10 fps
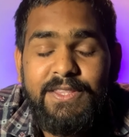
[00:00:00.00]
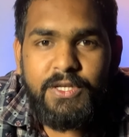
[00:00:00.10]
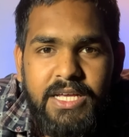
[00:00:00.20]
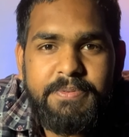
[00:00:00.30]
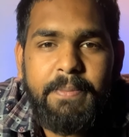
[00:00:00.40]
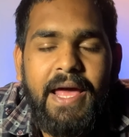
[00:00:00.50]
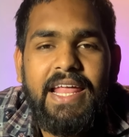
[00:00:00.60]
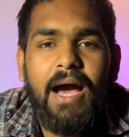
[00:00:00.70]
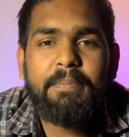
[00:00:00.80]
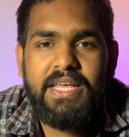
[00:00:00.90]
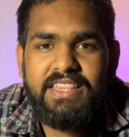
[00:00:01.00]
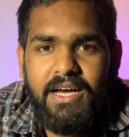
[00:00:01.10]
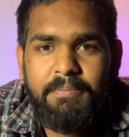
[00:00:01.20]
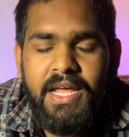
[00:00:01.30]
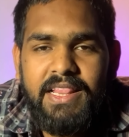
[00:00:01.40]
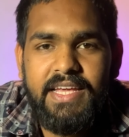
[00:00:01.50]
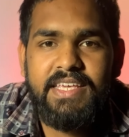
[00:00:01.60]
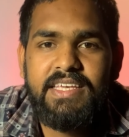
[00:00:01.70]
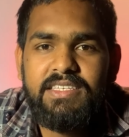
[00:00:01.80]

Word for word: तो सबसे पहले आप ये थंबनेल देखिए